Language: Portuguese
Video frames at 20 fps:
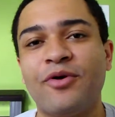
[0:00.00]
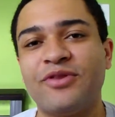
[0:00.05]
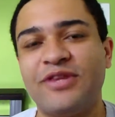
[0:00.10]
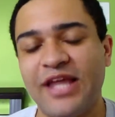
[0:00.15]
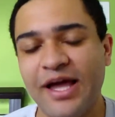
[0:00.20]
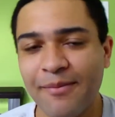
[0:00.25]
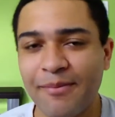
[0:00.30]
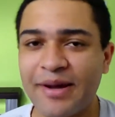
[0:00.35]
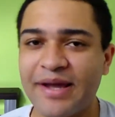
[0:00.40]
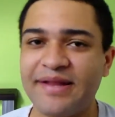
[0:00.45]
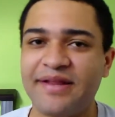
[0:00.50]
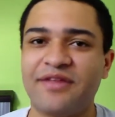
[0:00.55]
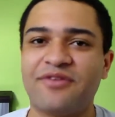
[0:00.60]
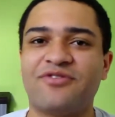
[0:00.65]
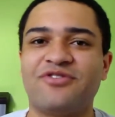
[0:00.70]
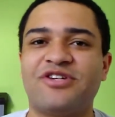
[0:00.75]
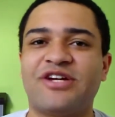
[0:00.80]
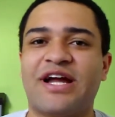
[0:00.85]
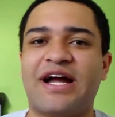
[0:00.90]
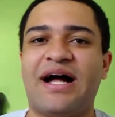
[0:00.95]
tempo aqui
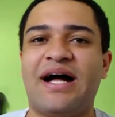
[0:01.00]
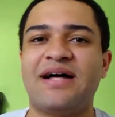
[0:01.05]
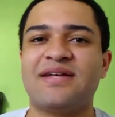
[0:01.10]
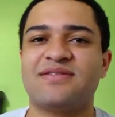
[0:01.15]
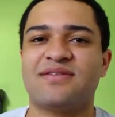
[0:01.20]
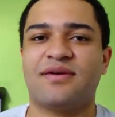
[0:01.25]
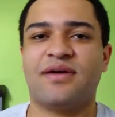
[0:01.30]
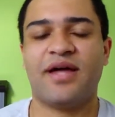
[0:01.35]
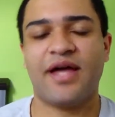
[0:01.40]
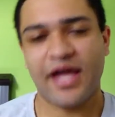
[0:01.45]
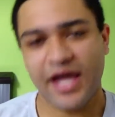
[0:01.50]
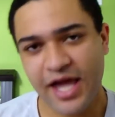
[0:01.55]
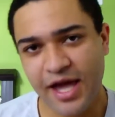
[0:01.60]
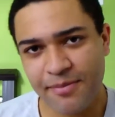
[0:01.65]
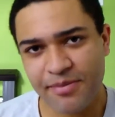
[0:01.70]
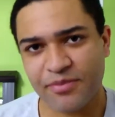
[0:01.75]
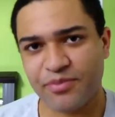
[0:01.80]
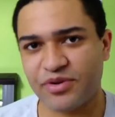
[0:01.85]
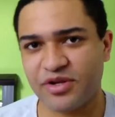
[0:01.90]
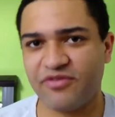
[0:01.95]
dentro de casa é
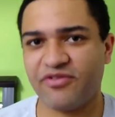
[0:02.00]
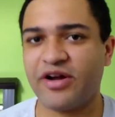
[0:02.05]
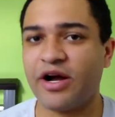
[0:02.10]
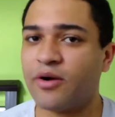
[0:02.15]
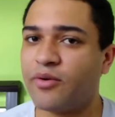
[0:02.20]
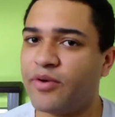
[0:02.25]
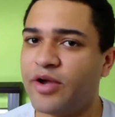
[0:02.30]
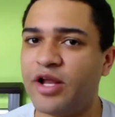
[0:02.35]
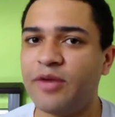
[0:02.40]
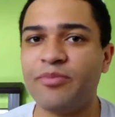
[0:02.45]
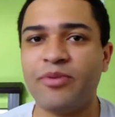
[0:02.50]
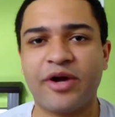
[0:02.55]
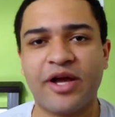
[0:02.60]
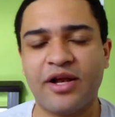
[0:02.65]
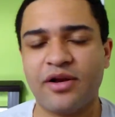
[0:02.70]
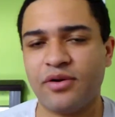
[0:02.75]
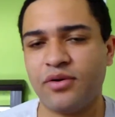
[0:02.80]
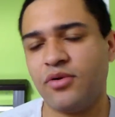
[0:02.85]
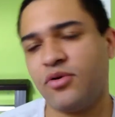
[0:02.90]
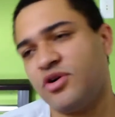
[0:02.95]
para poder ficar com ele, porque
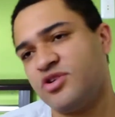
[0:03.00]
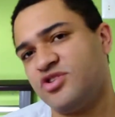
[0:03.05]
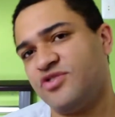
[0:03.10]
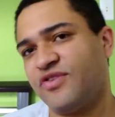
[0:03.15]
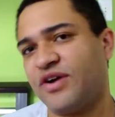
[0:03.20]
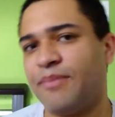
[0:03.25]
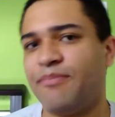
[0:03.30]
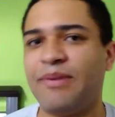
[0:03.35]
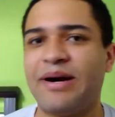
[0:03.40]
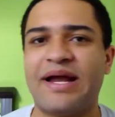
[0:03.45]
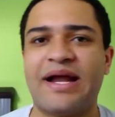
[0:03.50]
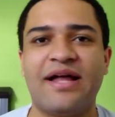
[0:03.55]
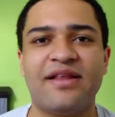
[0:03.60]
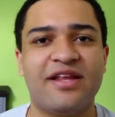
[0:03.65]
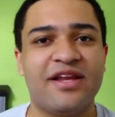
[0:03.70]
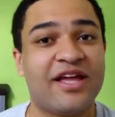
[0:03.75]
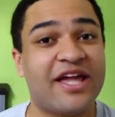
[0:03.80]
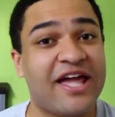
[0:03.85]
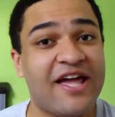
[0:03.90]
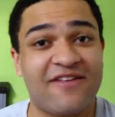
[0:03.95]
ele não gosta de ficar parado,
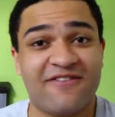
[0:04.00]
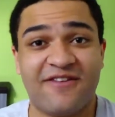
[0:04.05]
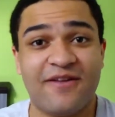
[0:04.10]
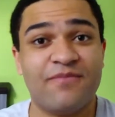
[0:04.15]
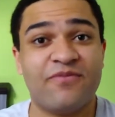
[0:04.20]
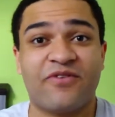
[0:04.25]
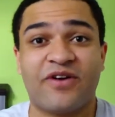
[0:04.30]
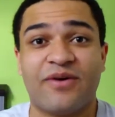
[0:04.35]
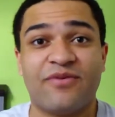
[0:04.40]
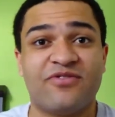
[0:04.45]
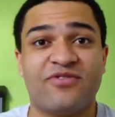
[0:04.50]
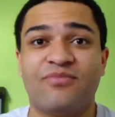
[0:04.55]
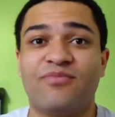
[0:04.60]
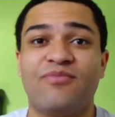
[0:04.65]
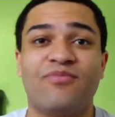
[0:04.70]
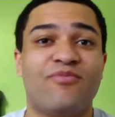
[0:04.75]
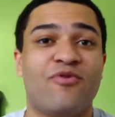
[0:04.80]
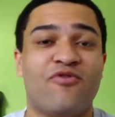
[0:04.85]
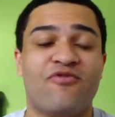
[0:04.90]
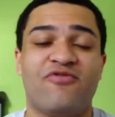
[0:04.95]
ele quer sempre ficar se
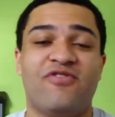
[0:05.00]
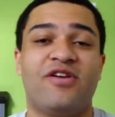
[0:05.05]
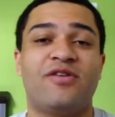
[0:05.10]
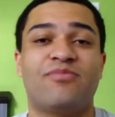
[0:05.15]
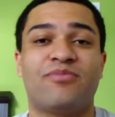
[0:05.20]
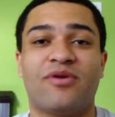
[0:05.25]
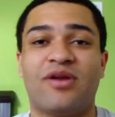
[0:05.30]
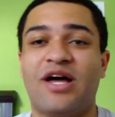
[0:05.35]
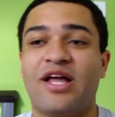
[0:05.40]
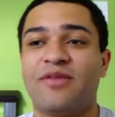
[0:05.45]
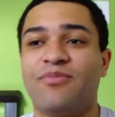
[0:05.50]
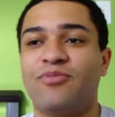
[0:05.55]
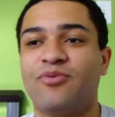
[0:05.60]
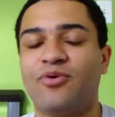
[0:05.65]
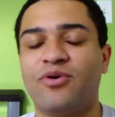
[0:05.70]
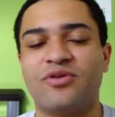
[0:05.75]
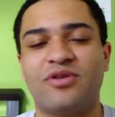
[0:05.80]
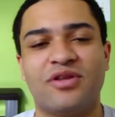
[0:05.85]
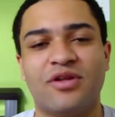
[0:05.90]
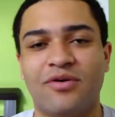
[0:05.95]
movendo para um lado pro
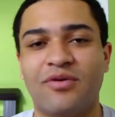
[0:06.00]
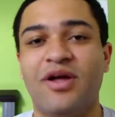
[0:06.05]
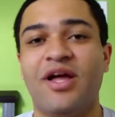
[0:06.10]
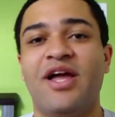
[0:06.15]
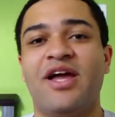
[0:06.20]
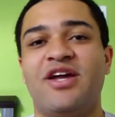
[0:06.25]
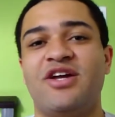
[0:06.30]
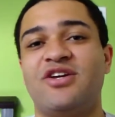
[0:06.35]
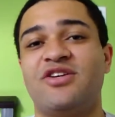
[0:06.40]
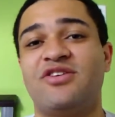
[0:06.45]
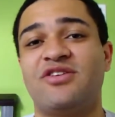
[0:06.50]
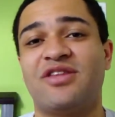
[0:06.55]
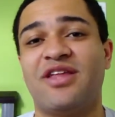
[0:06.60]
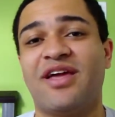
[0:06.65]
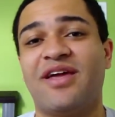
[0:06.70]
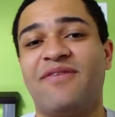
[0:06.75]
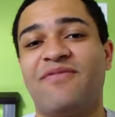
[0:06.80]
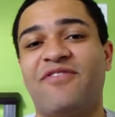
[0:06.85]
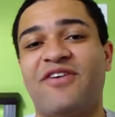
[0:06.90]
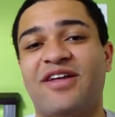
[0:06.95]
outro. Então a gente
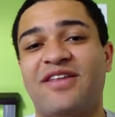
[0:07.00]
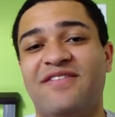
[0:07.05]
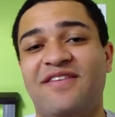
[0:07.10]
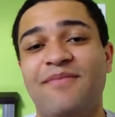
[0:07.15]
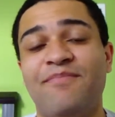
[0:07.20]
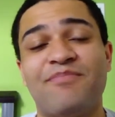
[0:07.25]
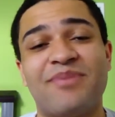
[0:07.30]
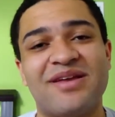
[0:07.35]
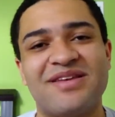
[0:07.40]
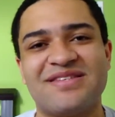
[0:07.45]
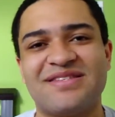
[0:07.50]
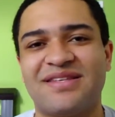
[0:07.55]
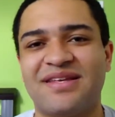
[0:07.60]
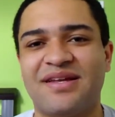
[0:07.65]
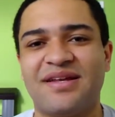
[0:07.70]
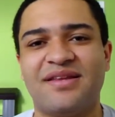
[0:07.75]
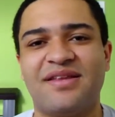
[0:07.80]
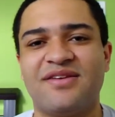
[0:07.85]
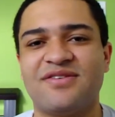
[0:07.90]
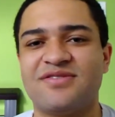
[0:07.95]
tem que ficar sempre
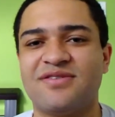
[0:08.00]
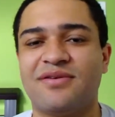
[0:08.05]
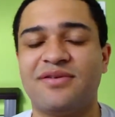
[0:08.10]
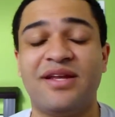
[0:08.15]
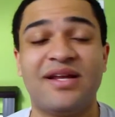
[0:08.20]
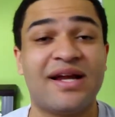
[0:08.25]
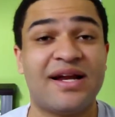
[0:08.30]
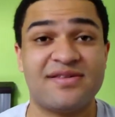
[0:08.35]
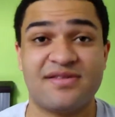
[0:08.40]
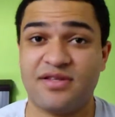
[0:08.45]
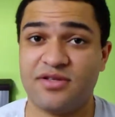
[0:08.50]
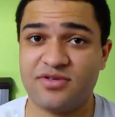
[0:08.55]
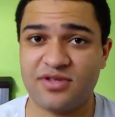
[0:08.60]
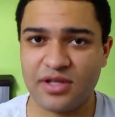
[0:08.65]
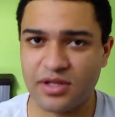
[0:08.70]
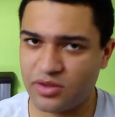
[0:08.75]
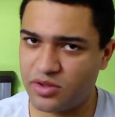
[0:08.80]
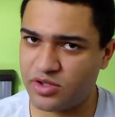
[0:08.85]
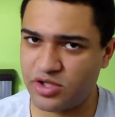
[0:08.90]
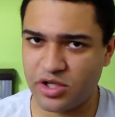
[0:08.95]
prestando atenção nele. Graças a
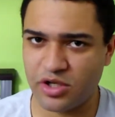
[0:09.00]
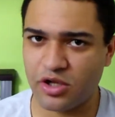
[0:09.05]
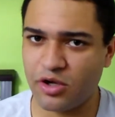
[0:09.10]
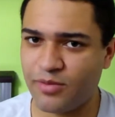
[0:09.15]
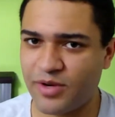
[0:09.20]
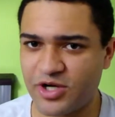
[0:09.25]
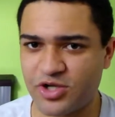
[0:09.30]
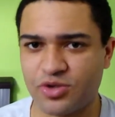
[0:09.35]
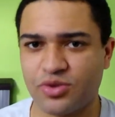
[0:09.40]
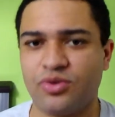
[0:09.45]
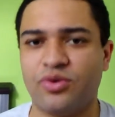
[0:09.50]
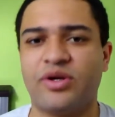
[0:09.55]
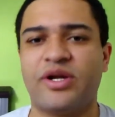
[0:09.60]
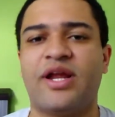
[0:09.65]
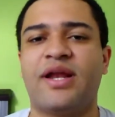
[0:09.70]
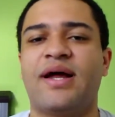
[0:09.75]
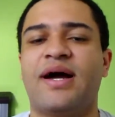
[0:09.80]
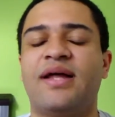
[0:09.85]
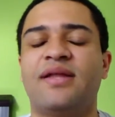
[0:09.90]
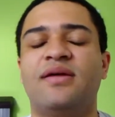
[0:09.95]
Deus, ele não machucou
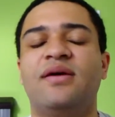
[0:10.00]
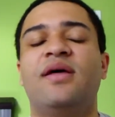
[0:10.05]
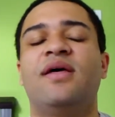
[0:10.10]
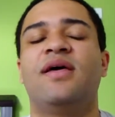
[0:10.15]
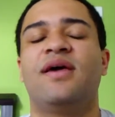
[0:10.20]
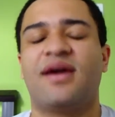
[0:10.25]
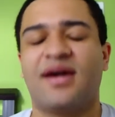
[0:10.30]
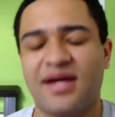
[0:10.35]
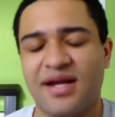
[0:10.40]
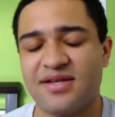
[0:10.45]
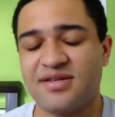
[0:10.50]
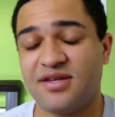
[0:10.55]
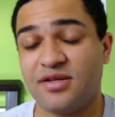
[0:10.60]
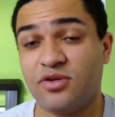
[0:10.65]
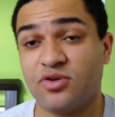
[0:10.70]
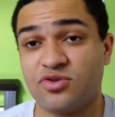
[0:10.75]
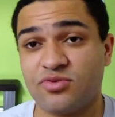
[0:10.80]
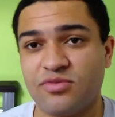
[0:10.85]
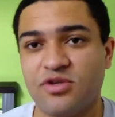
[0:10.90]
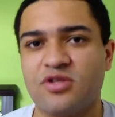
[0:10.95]
nem nada, graças a
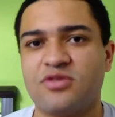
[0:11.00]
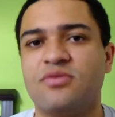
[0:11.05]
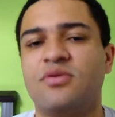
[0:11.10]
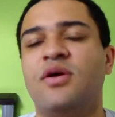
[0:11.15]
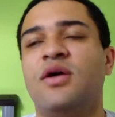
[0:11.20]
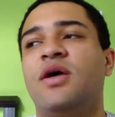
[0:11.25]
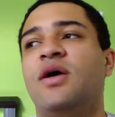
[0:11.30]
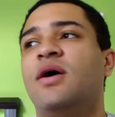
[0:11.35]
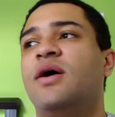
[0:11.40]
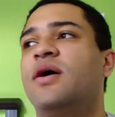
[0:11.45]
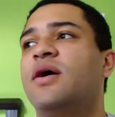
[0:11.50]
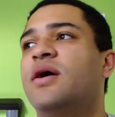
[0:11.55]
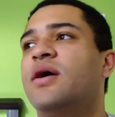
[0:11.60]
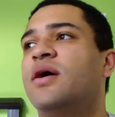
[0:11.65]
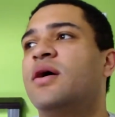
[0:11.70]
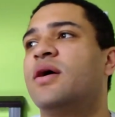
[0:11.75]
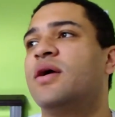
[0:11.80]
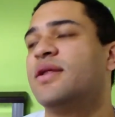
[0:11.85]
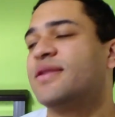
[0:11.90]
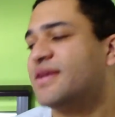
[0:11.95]
Deus mesmo.
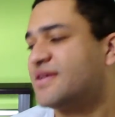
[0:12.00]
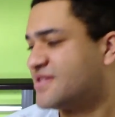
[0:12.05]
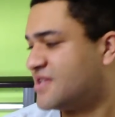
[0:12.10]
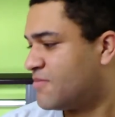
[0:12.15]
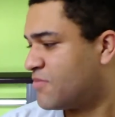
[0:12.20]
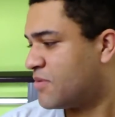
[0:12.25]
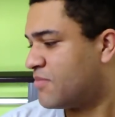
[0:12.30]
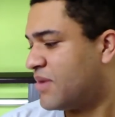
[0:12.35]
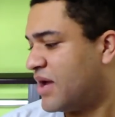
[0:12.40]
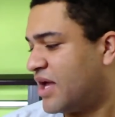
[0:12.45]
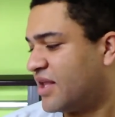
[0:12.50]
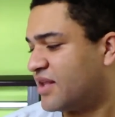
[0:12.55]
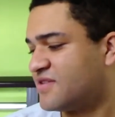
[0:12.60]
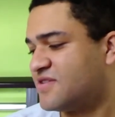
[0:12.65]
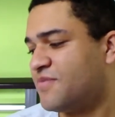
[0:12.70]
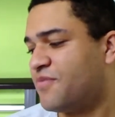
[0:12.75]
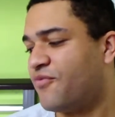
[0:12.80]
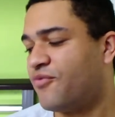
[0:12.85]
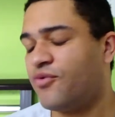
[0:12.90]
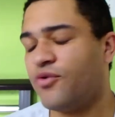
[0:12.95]
É, ele tá sempre bem, tá
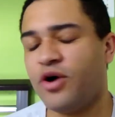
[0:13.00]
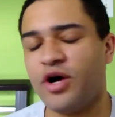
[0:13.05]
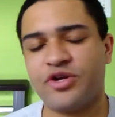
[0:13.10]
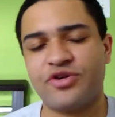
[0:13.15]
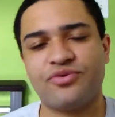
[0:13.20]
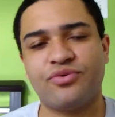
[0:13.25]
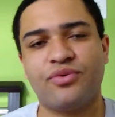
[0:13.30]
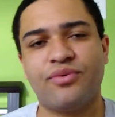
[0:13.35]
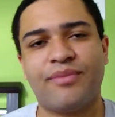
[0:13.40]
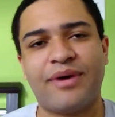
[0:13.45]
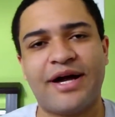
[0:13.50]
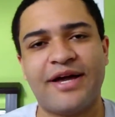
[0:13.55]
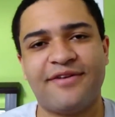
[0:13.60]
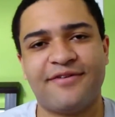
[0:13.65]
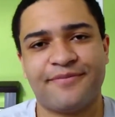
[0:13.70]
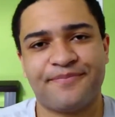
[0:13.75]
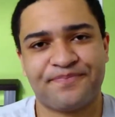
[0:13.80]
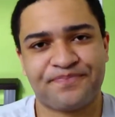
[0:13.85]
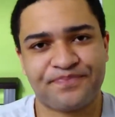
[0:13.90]
sempre forte e tudo mais.